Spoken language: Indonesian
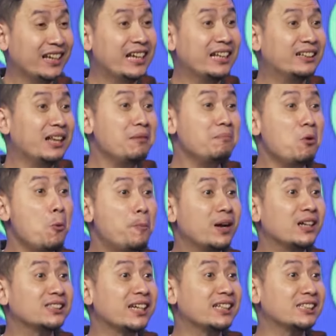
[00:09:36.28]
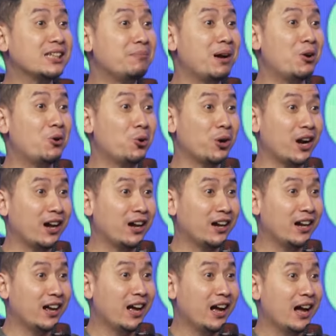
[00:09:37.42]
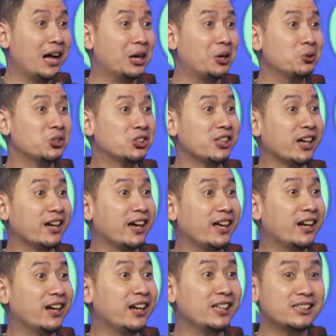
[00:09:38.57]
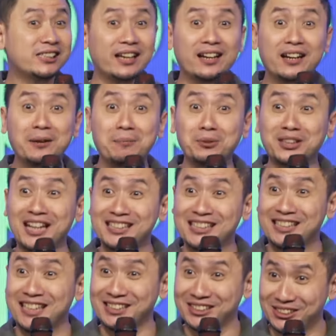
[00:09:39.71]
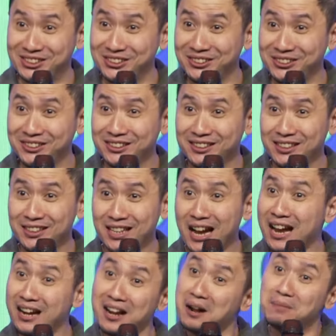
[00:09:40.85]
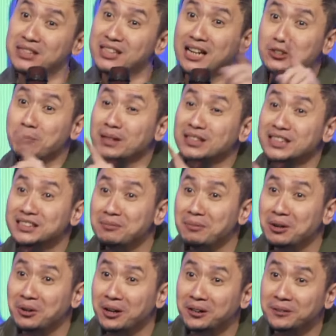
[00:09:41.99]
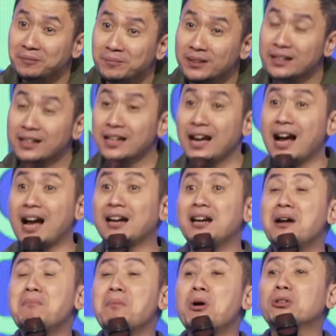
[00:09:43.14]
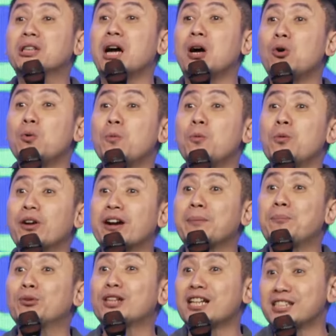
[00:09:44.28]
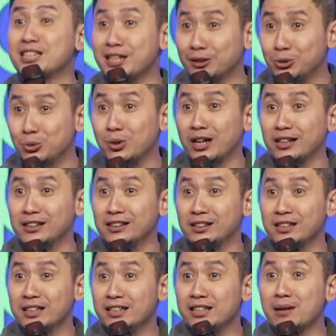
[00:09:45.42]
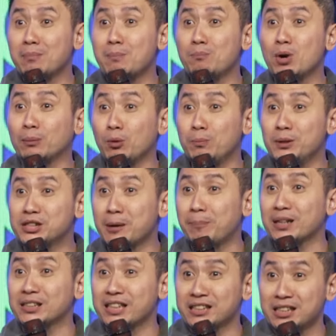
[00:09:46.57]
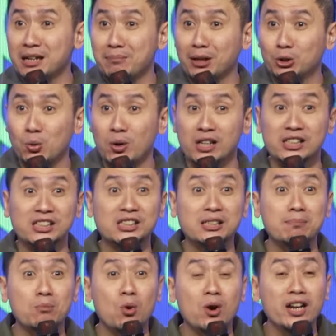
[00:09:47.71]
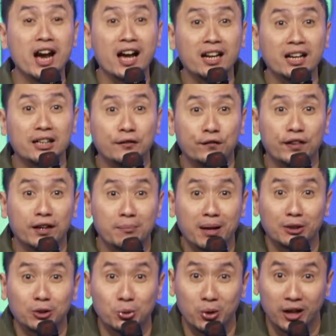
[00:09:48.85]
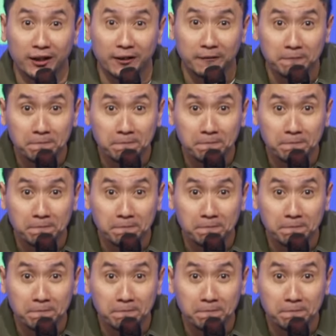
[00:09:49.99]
Kita mau percaya sama orang harus cek and recheck reputasinya, setuju? Anda nggak bisa langsung percaya sama orang. Anda mau tahu reputasinya Tuhan yang membuatmu bisa percaya sama Tuhan. Semuanya ada di firman Tuhan.